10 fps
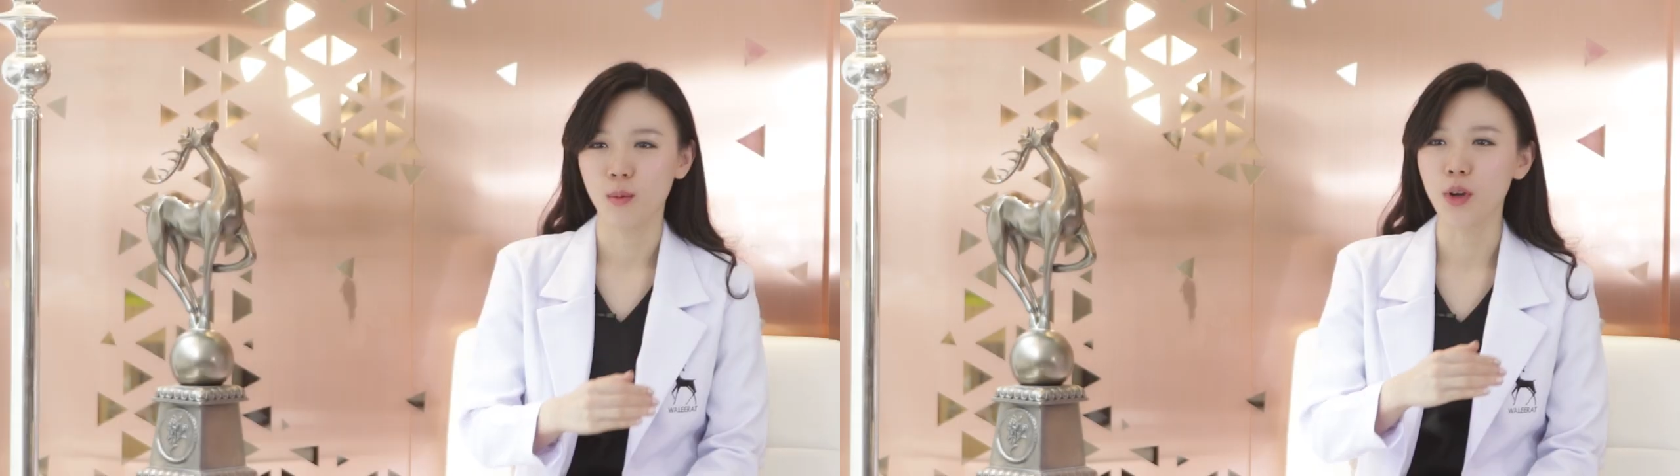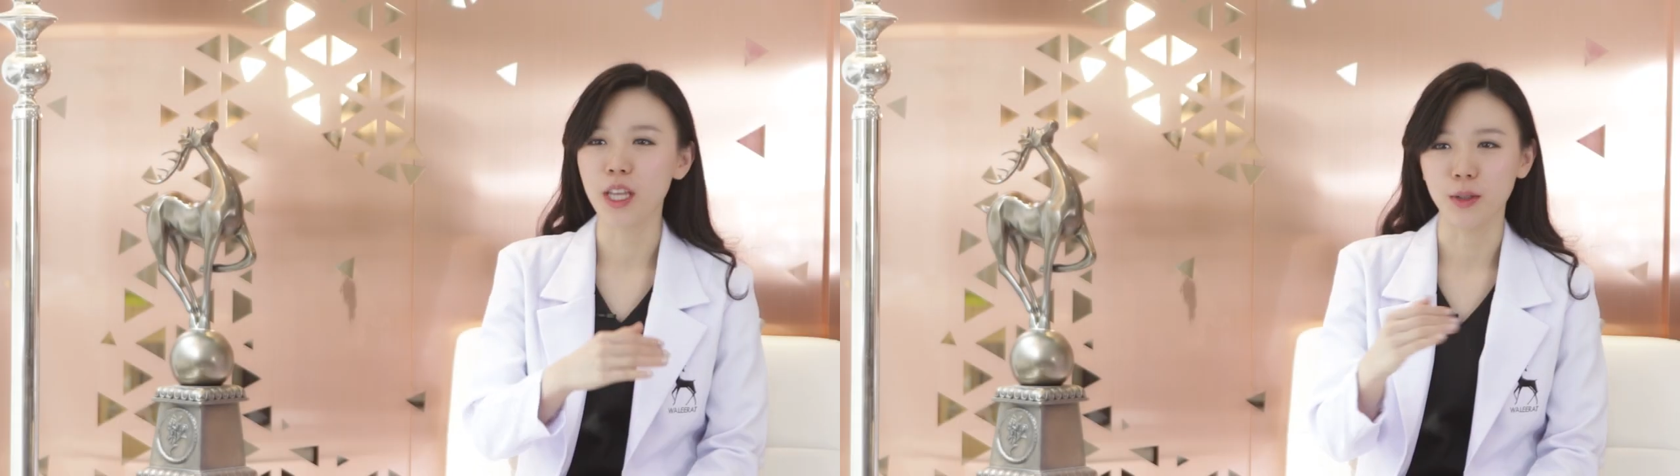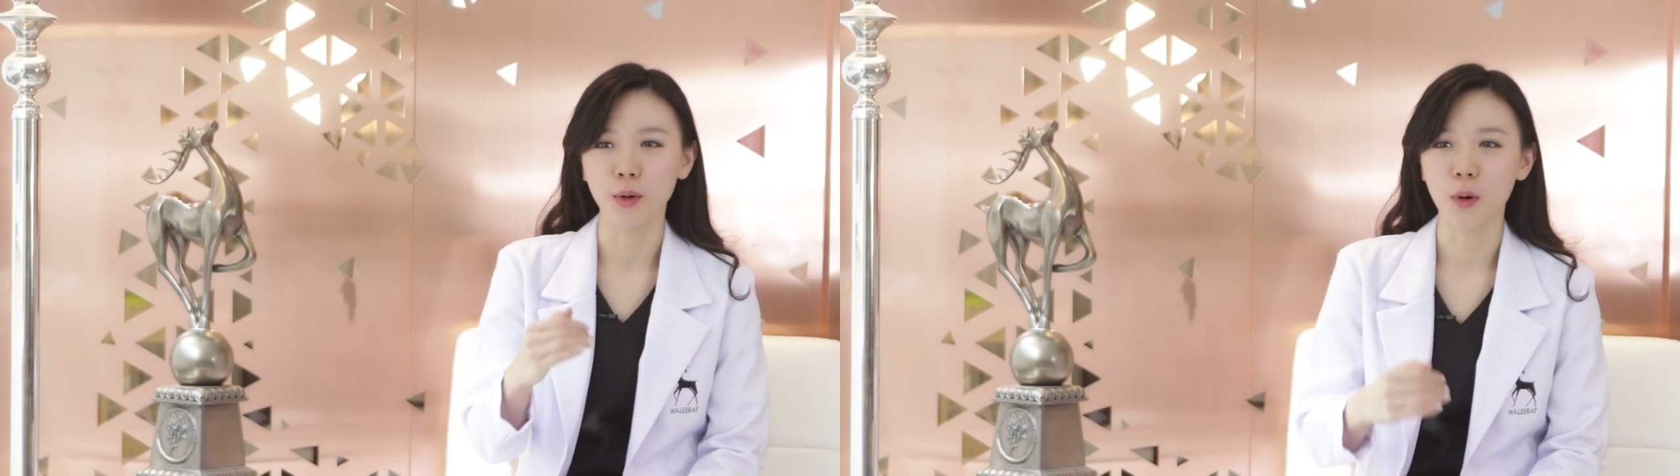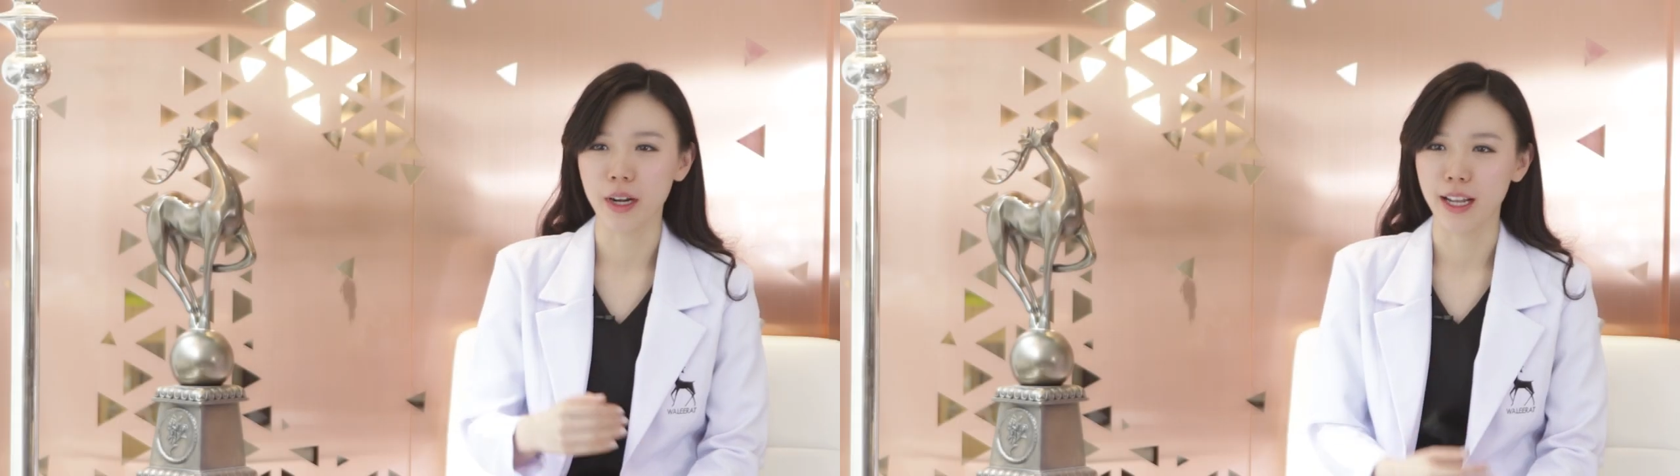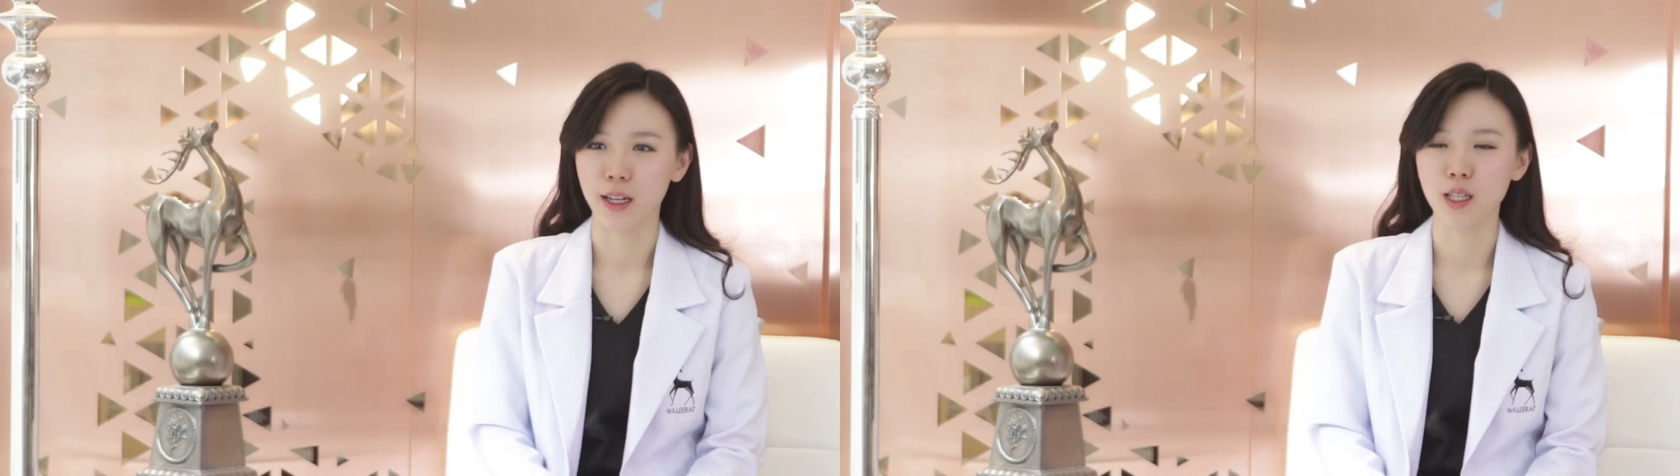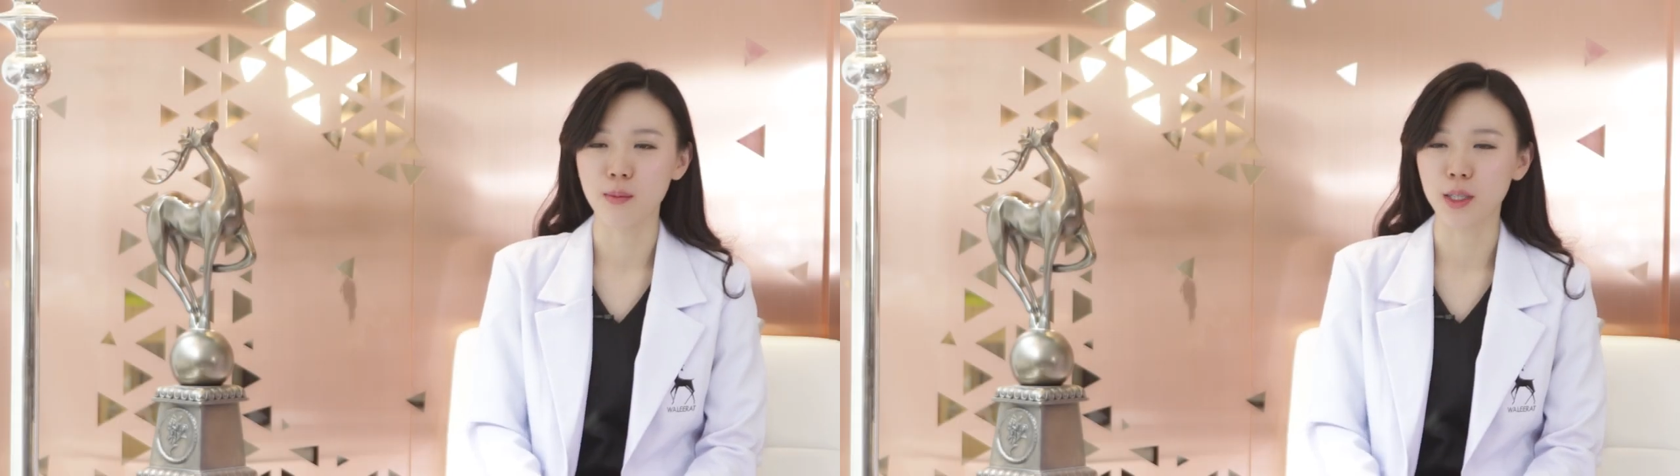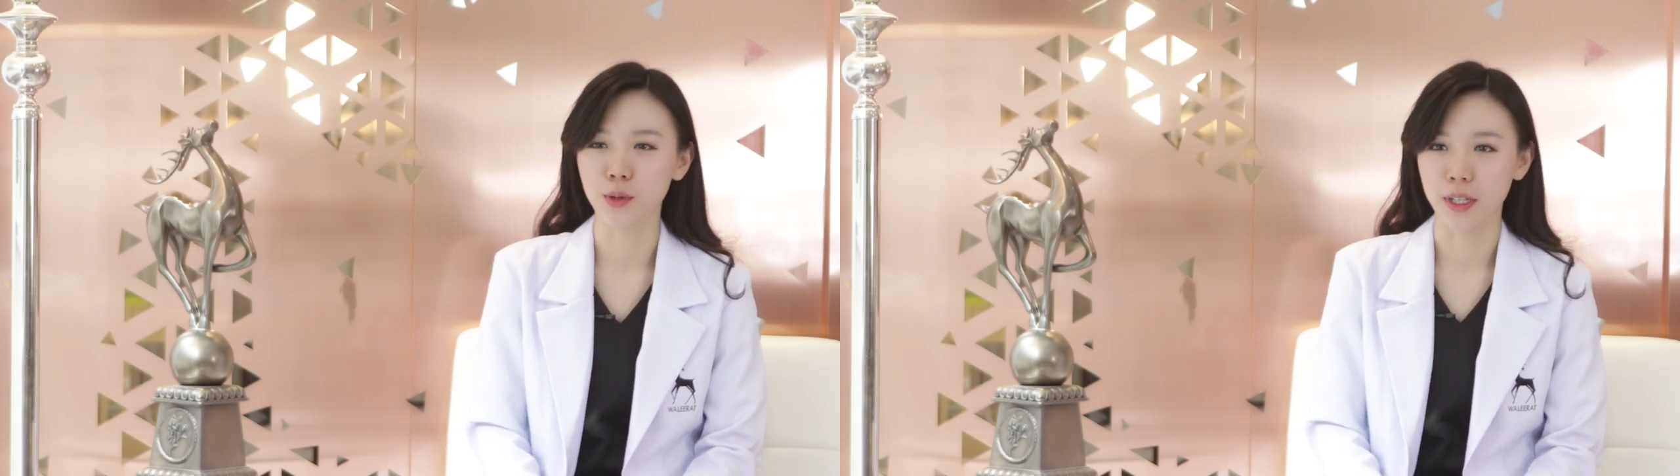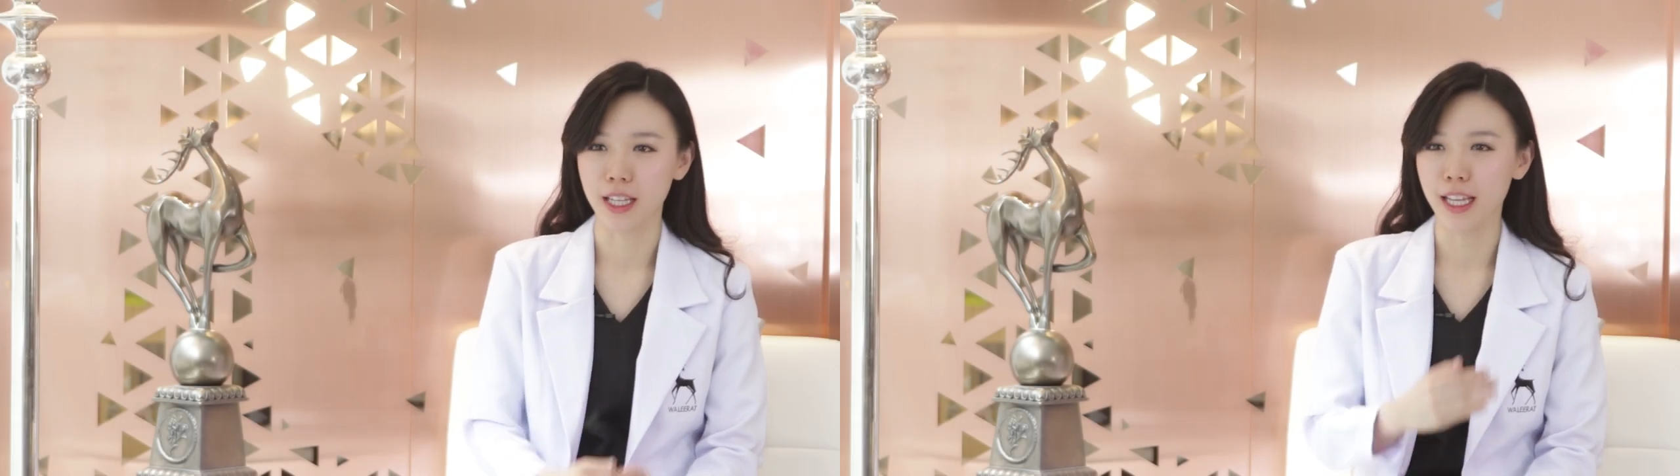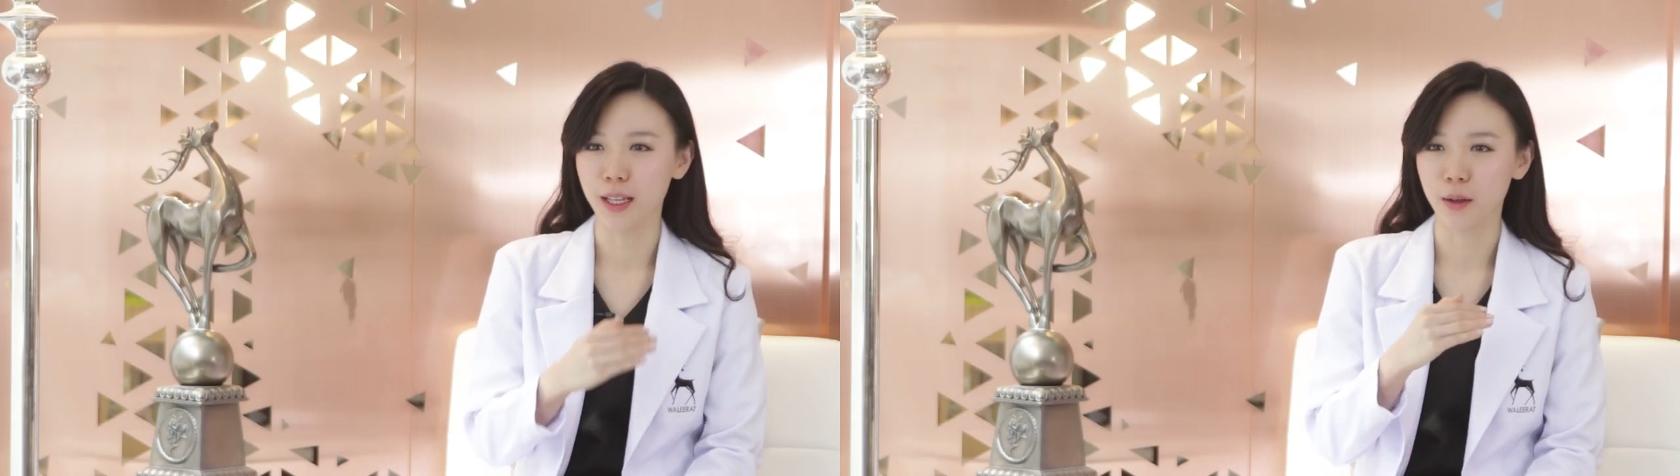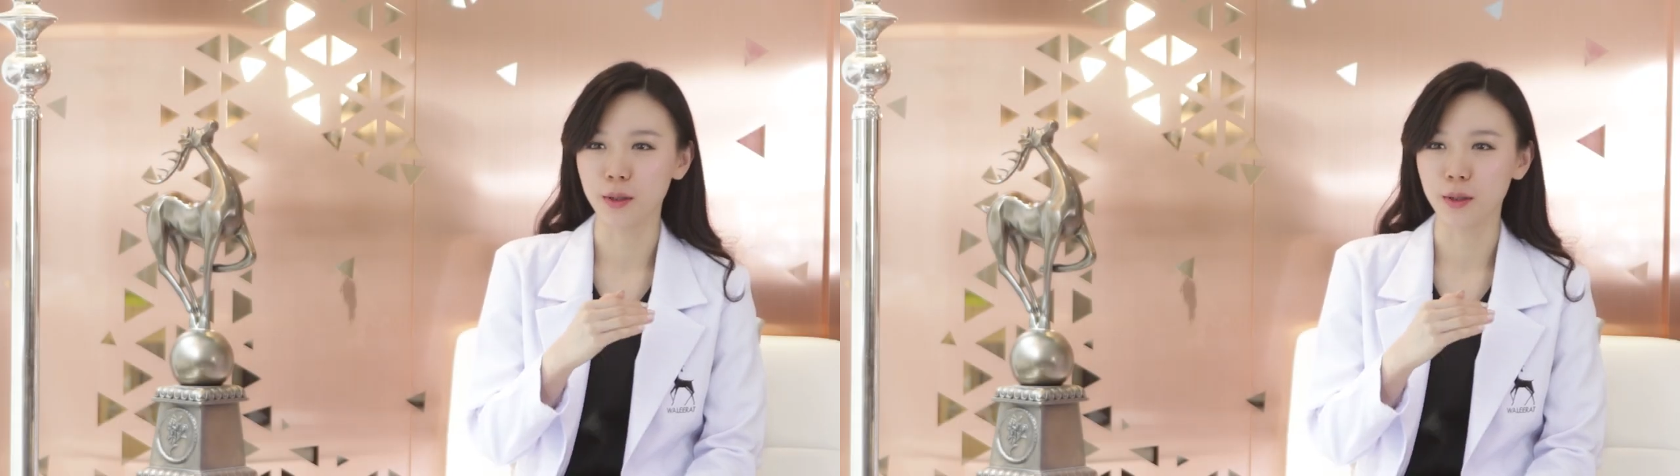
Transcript: ผู้หญิงทุกคนเนี่ยก็จะมีจุดที่